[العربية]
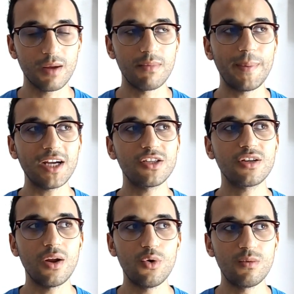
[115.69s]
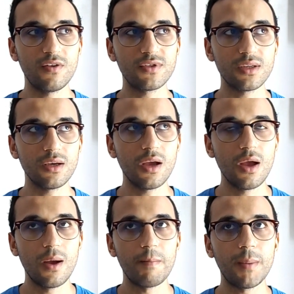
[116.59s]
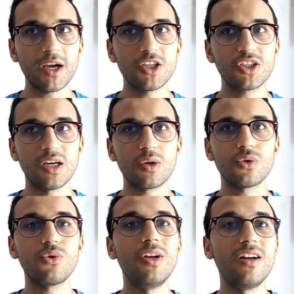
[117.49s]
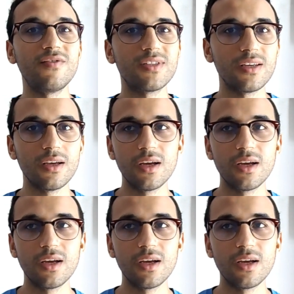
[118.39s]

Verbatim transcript: ما بقيتش كنلوم نفسي ما بقيتش كنقصو على نفسي